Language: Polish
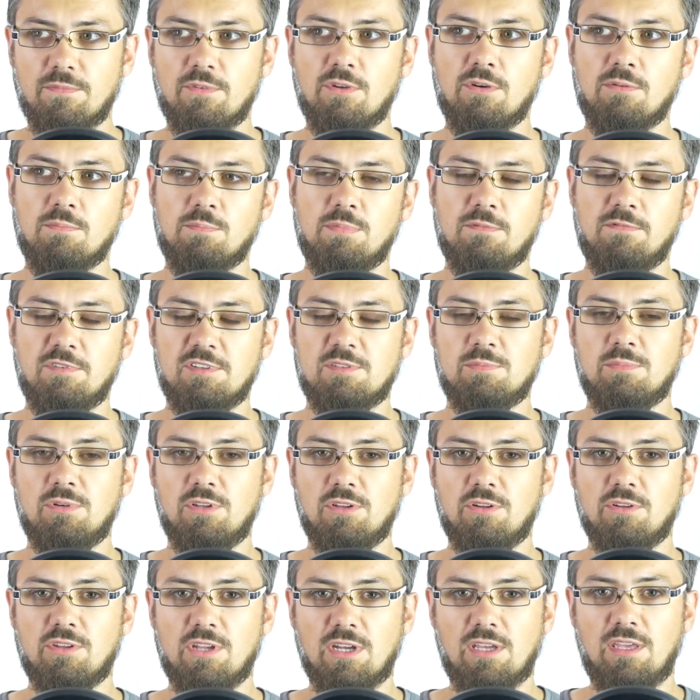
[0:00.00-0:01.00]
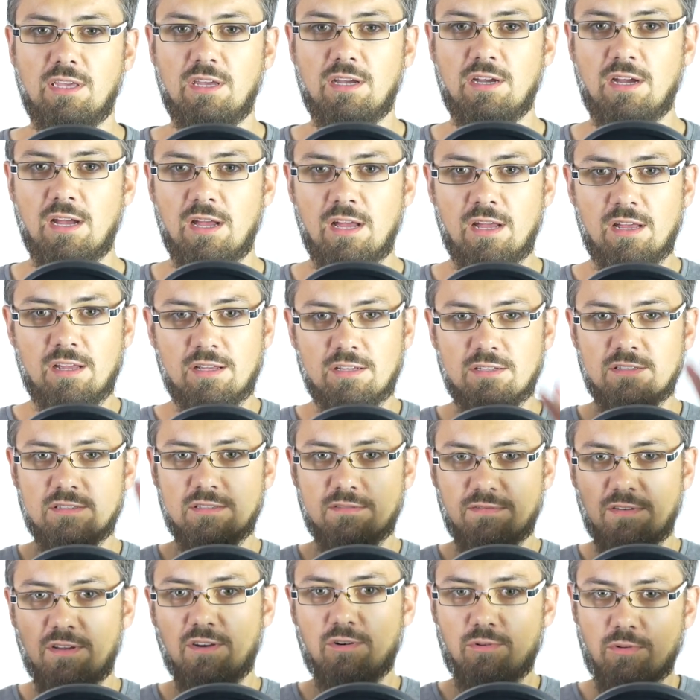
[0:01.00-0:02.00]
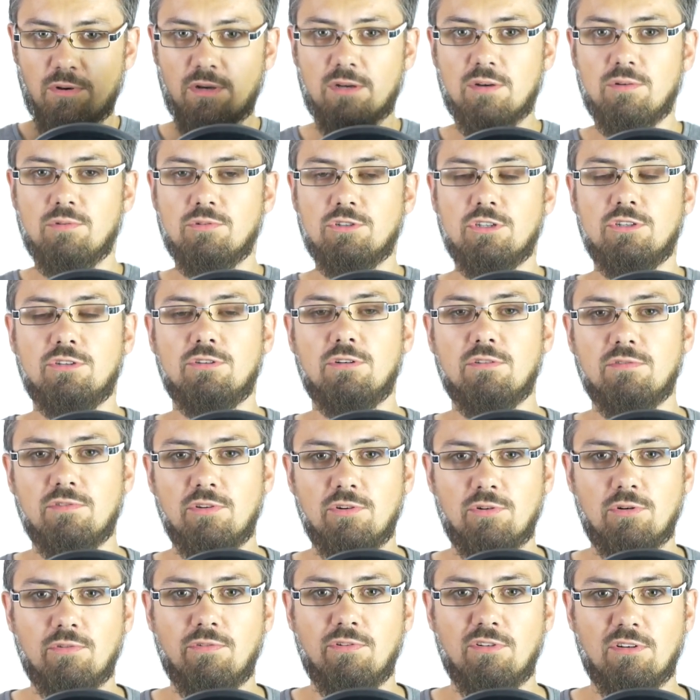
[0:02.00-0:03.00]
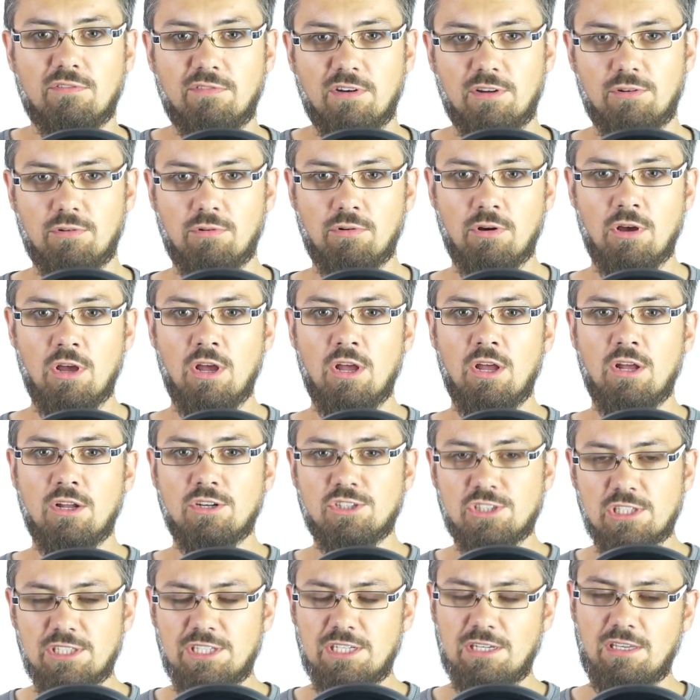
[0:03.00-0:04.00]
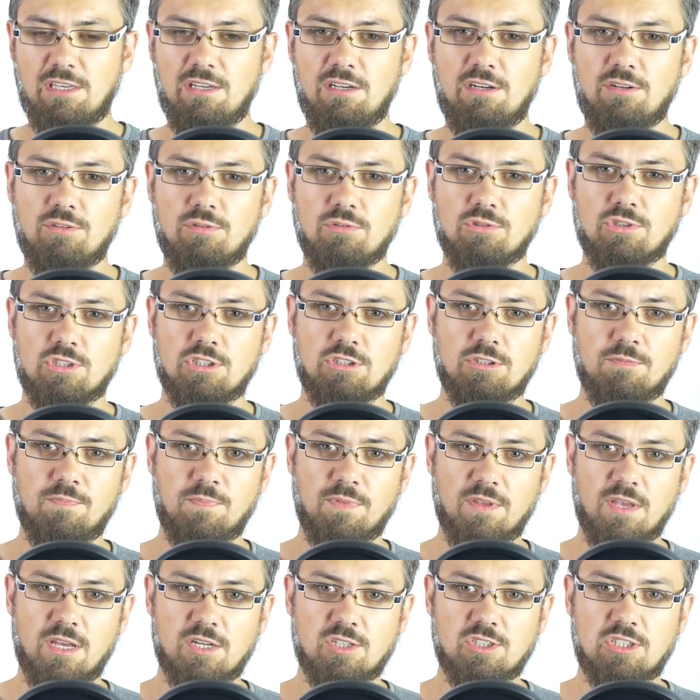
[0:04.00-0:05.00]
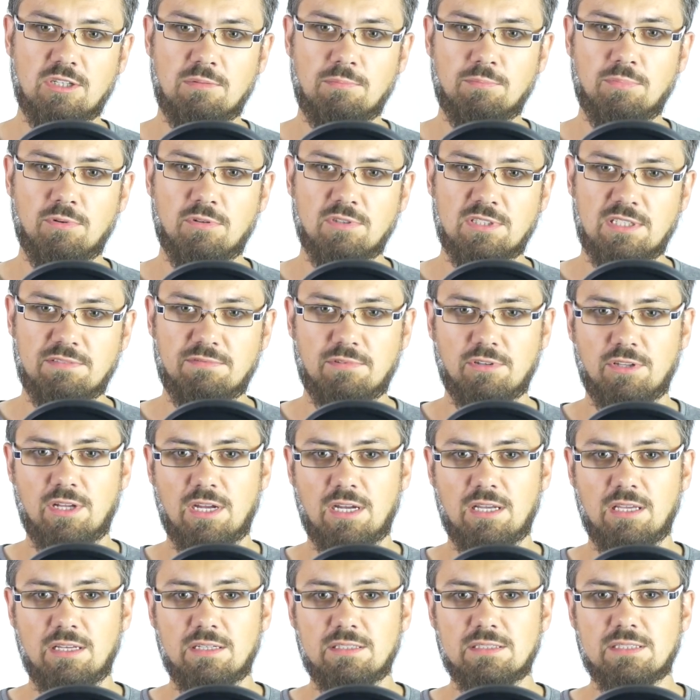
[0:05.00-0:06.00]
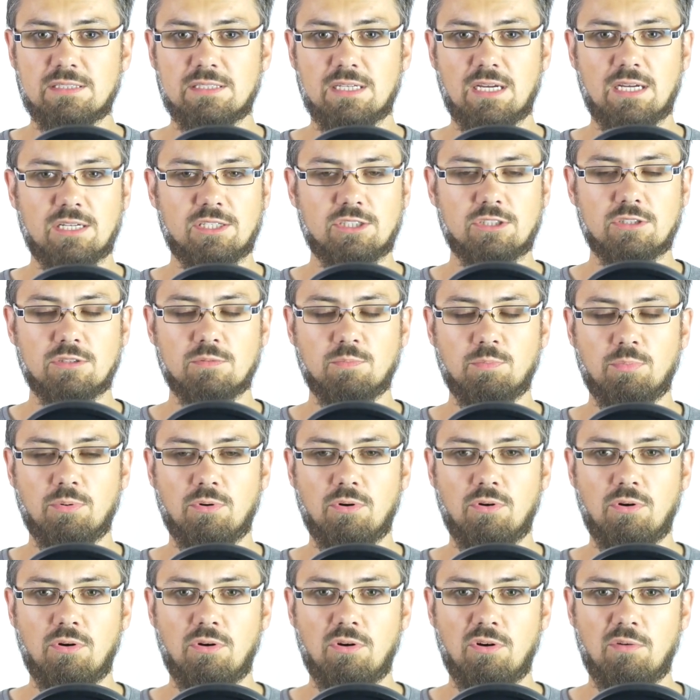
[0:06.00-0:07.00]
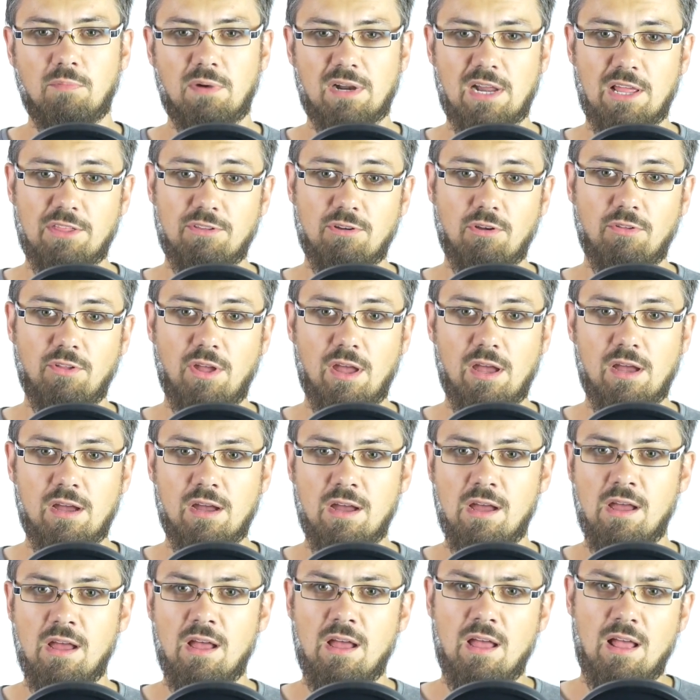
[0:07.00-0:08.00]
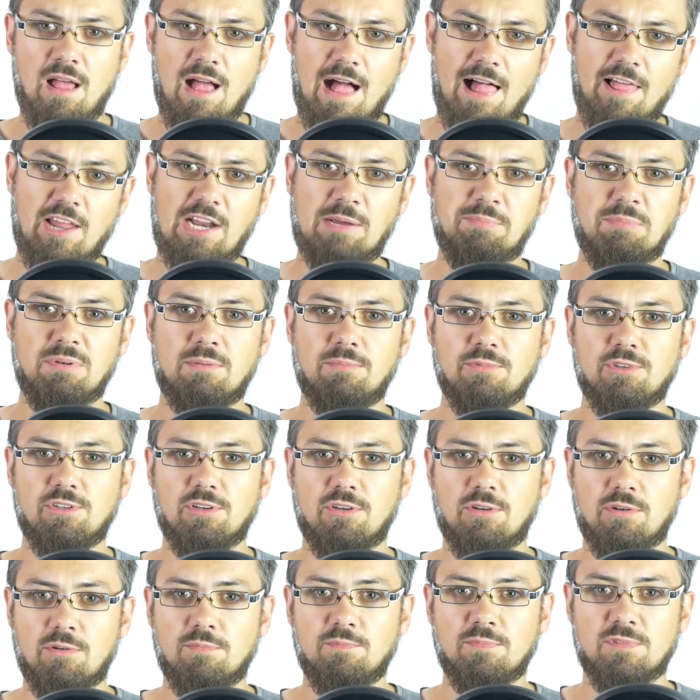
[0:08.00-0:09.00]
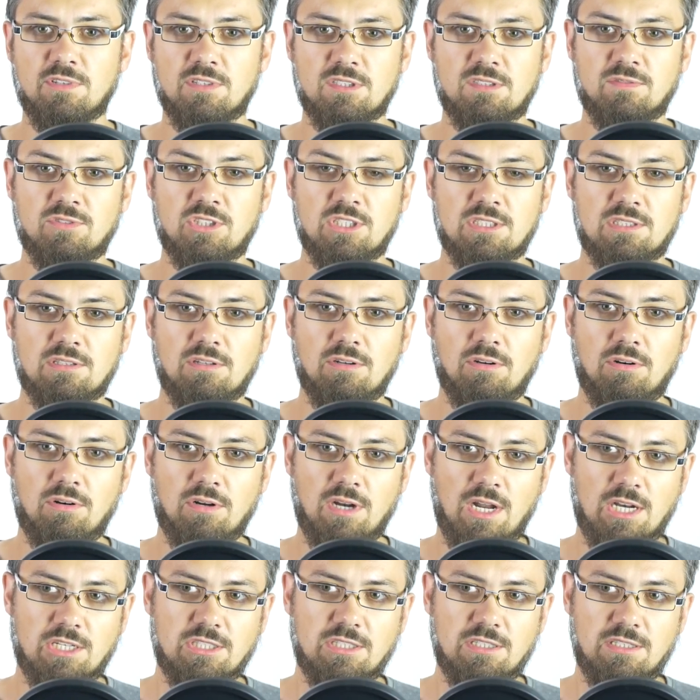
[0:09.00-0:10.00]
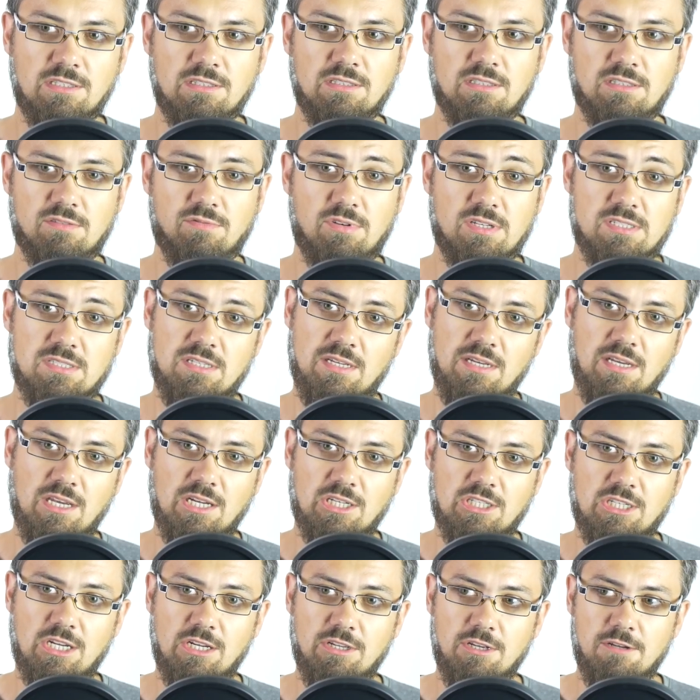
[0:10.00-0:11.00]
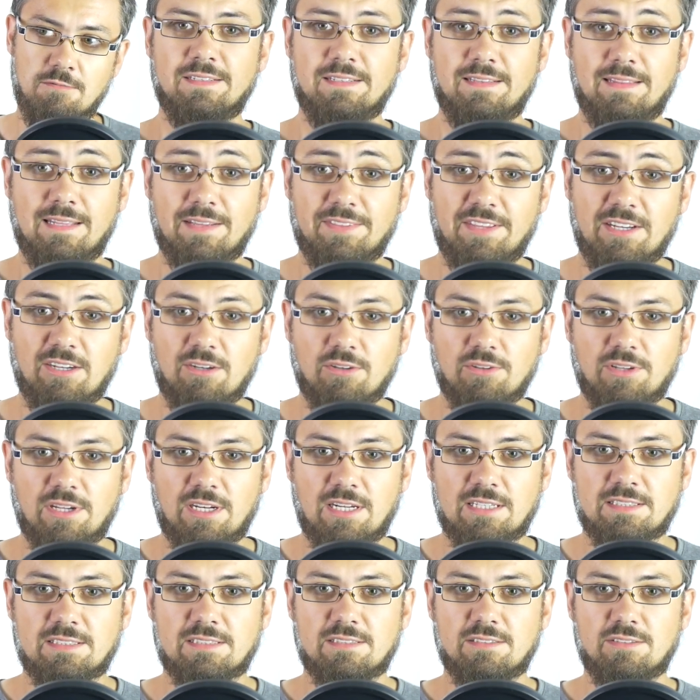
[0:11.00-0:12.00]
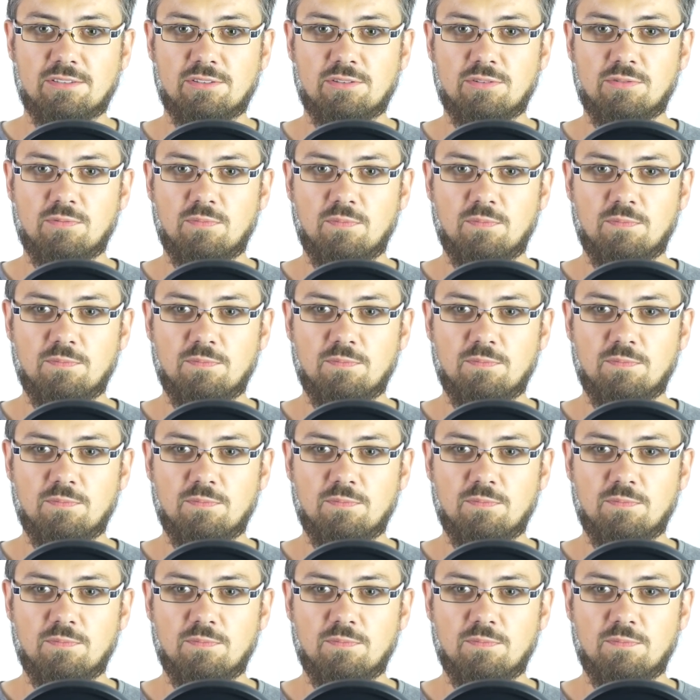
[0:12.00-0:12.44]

no powiedzmy do takich zwykłych użytkowników rowerów, czyli takich, którzy jeżdżą po zawodach XC czy po maratonach ale robią to wszystko raczej z własnej kieszeni. Dlatego teraz no,